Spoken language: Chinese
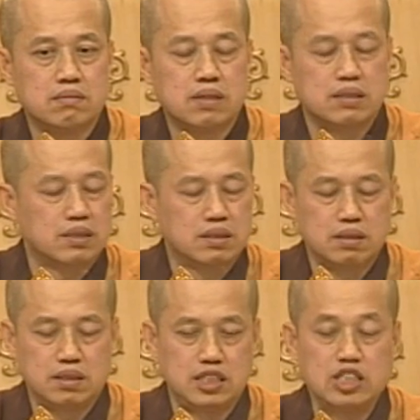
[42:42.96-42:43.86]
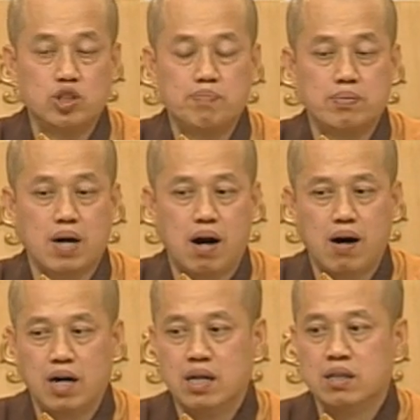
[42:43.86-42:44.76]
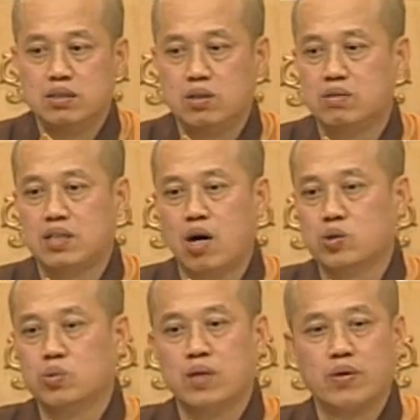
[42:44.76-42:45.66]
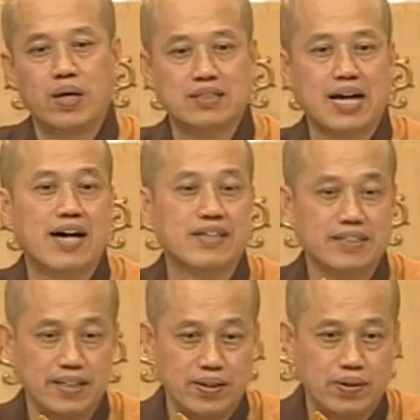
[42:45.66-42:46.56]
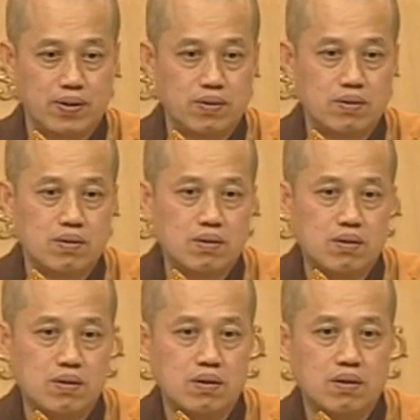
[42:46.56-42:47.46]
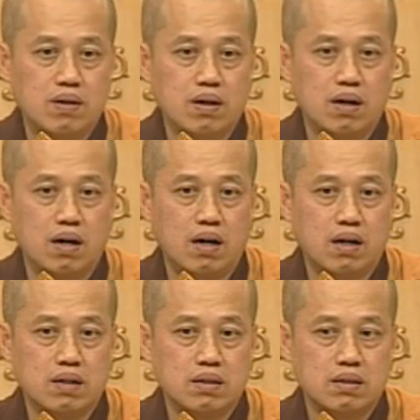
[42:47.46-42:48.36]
那是情绪不好啊，就到处呢乱杀人也有，啊，